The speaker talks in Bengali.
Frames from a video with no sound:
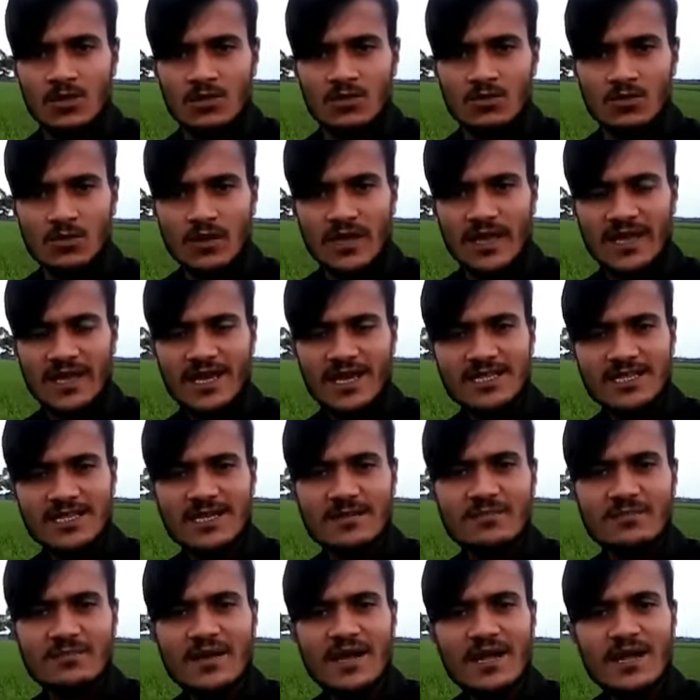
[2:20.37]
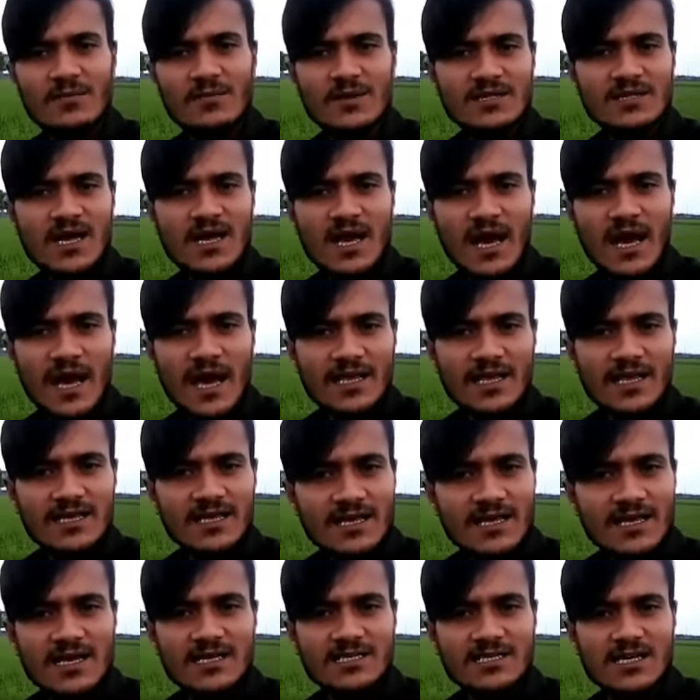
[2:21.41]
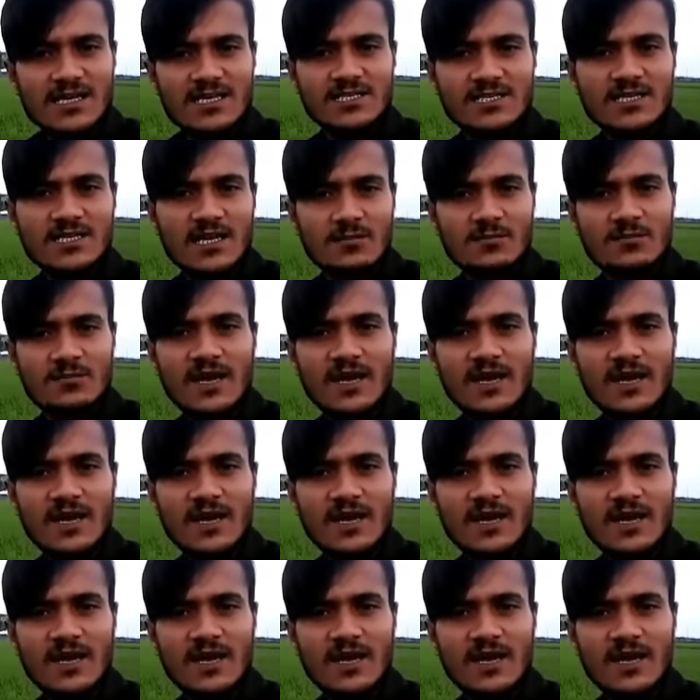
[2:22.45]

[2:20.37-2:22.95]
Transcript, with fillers: তো এক্ষেত্রে পেয়ারা পাতা আর কি কাজে আসে